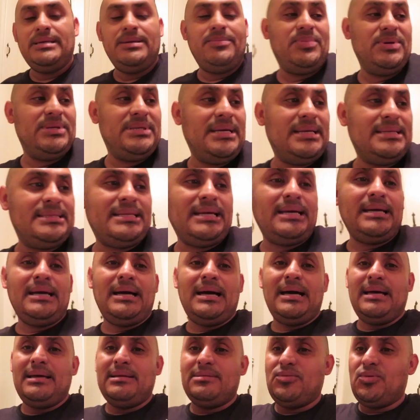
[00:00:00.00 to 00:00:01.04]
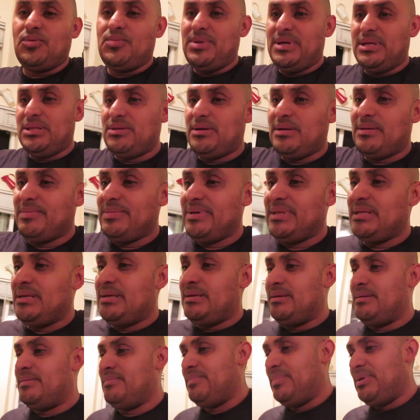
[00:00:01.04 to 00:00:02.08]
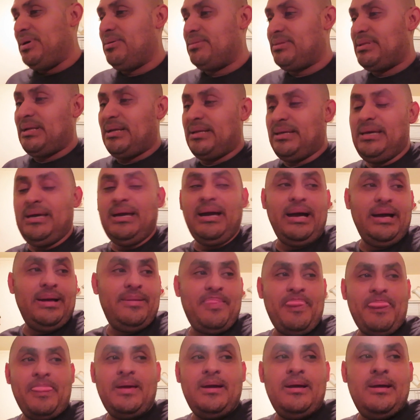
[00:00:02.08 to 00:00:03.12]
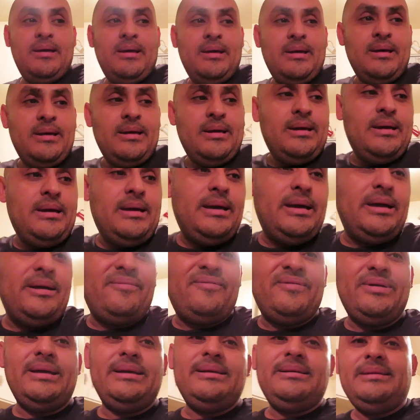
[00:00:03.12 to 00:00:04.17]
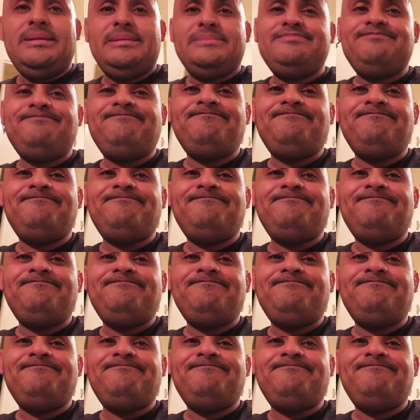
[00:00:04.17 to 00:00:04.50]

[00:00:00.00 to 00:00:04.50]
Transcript: y pues ya está ya durmiendo mi, otra hija en fin